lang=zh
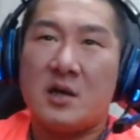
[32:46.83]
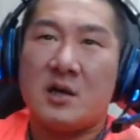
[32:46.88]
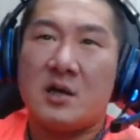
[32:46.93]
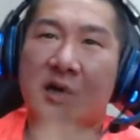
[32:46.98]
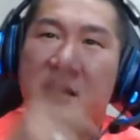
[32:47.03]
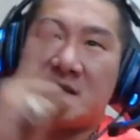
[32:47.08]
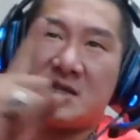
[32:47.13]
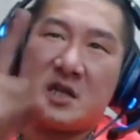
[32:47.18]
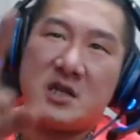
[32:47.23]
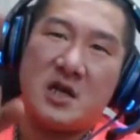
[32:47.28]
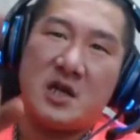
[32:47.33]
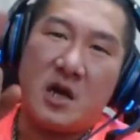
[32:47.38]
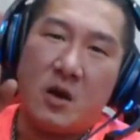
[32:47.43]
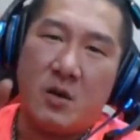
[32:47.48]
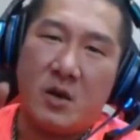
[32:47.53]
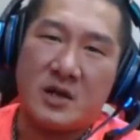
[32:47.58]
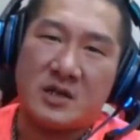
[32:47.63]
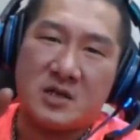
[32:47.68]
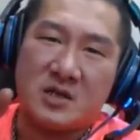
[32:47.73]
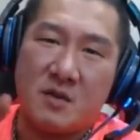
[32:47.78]
他今天
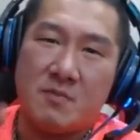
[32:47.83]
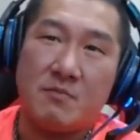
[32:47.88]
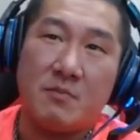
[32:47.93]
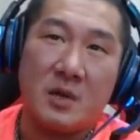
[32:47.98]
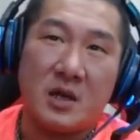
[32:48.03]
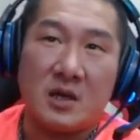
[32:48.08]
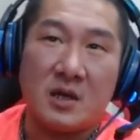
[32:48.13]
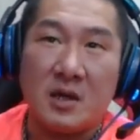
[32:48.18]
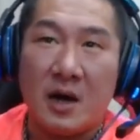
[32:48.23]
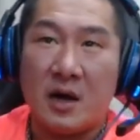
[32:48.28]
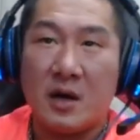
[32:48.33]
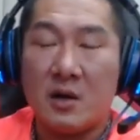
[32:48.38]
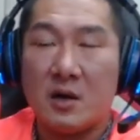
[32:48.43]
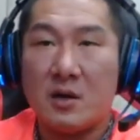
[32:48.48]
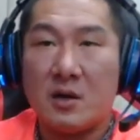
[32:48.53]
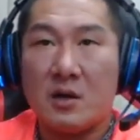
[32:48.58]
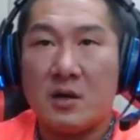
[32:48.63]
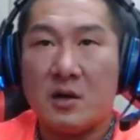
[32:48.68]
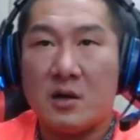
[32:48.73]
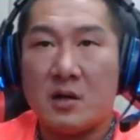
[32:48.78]
会成名啊，
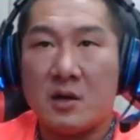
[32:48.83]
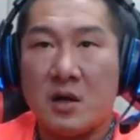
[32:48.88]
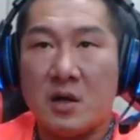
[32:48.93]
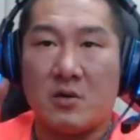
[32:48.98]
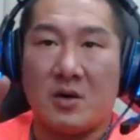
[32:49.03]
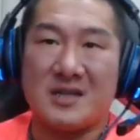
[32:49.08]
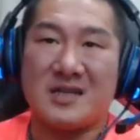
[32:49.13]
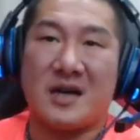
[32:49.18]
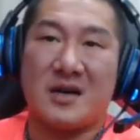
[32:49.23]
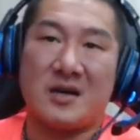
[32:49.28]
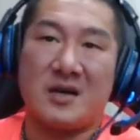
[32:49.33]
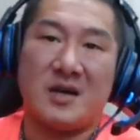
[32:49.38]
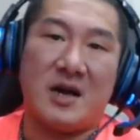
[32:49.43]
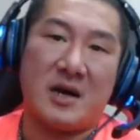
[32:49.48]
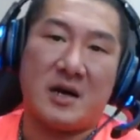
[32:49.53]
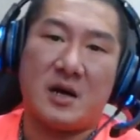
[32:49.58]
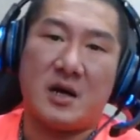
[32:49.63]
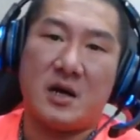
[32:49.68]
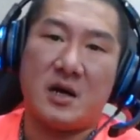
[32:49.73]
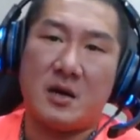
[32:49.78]
跟馆长一
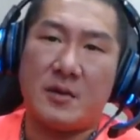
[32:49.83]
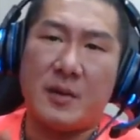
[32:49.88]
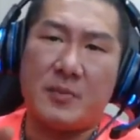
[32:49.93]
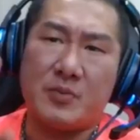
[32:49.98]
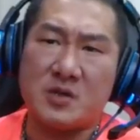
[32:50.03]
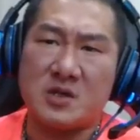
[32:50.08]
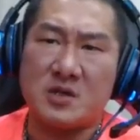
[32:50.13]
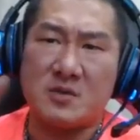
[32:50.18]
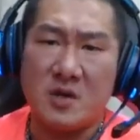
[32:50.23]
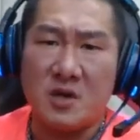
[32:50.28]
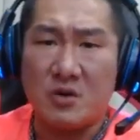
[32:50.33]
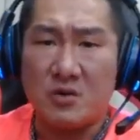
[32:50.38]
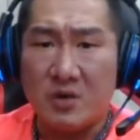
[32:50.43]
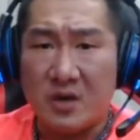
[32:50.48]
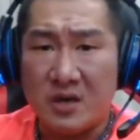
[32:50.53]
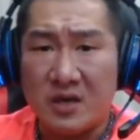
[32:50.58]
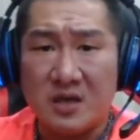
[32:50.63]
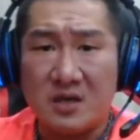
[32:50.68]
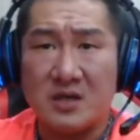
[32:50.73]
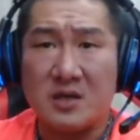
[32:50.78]
样，啊，他不是没有
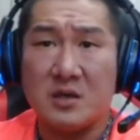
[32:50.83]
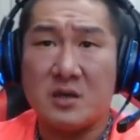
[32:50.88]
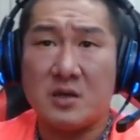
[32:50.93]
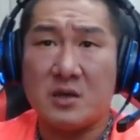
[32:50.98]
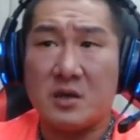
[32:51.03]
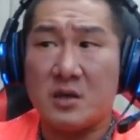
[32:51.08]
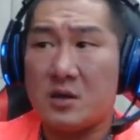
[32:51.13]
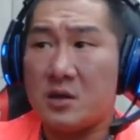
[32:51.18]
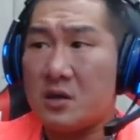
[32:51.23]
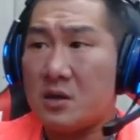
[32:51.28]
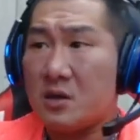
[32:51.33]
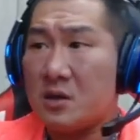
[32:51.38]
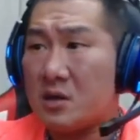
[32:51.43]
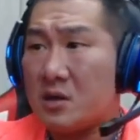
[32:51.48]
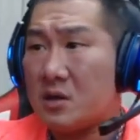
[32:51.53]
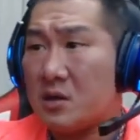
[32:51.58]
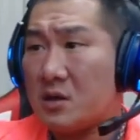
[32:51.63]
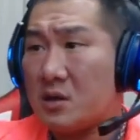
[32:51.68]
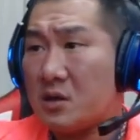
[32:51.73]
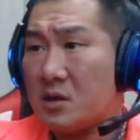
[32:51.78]
原因的。
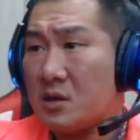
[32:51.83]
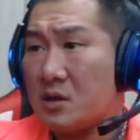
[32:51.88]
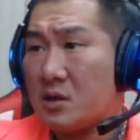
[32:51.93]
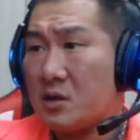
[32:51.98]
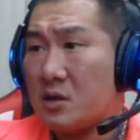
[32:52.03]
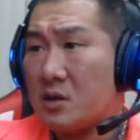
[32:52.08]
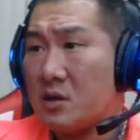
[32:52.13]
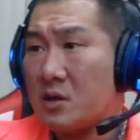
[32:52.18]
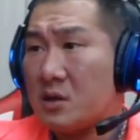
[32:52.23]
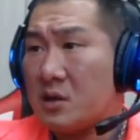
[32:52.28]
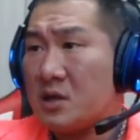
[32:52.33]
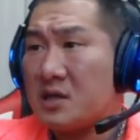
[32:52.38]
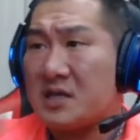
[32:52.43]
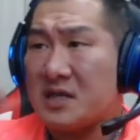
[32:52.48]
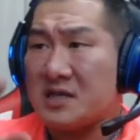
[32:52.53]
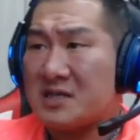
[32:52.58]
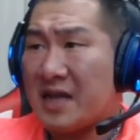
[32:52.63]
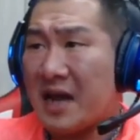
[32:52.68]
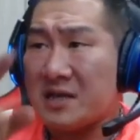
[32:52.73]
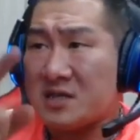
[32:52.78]
已
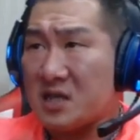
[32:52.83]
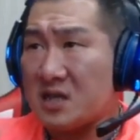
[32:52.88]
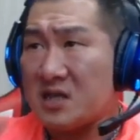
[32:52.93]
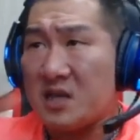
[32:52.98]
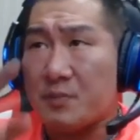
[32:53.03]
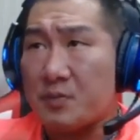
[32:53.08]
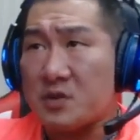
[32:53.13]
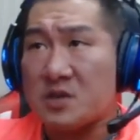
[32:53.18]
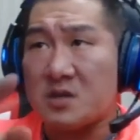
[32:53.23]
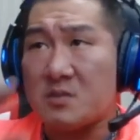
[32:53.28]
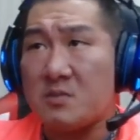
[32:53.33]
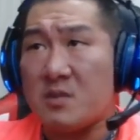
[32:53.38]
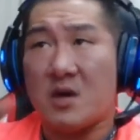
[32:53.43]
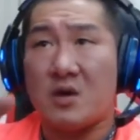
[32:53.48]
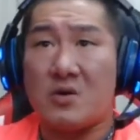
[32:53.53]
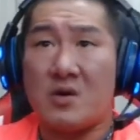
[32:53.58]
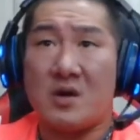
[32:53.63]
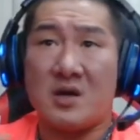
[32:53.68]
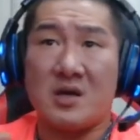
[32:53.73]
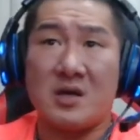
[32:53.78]
经，他真的不是没
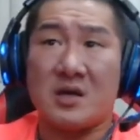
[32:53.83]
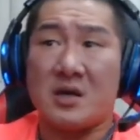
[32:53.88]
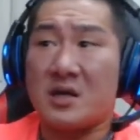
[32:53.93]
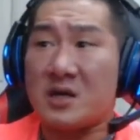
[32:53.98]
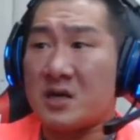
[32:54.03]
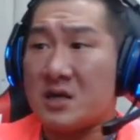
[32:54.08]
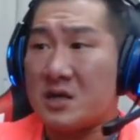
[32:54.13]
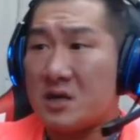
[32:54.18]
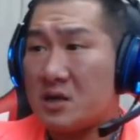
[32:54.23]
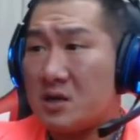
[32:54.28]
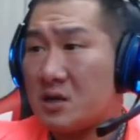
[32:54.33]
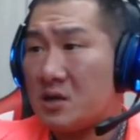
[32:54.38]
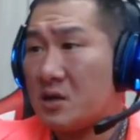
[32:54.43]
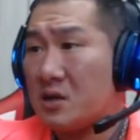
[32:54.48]
有原因的一个人。